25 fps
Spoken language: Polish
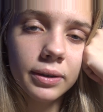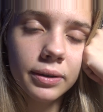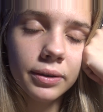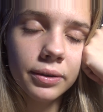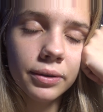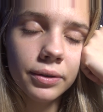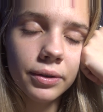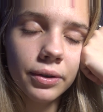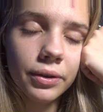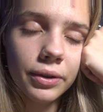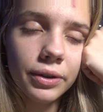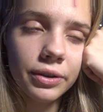
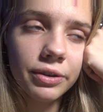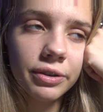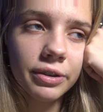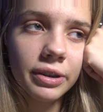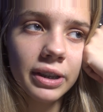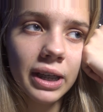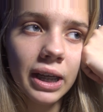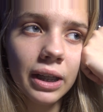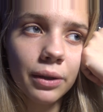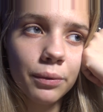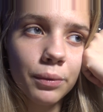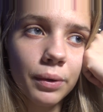No i się
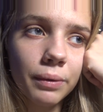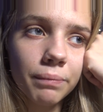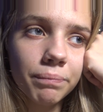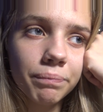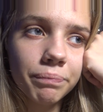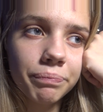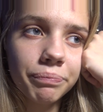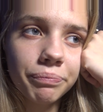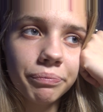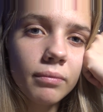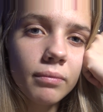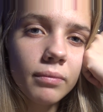
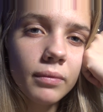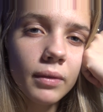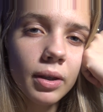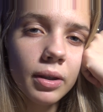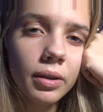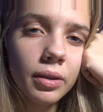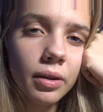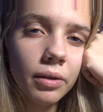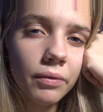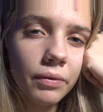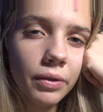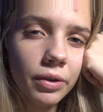najadłam.
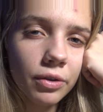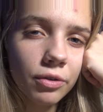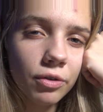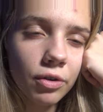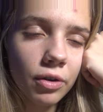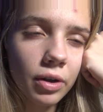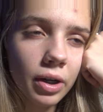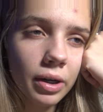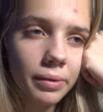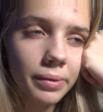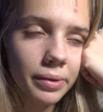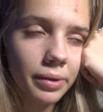Do
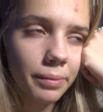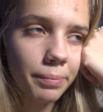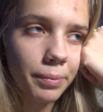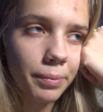wieczora mnie to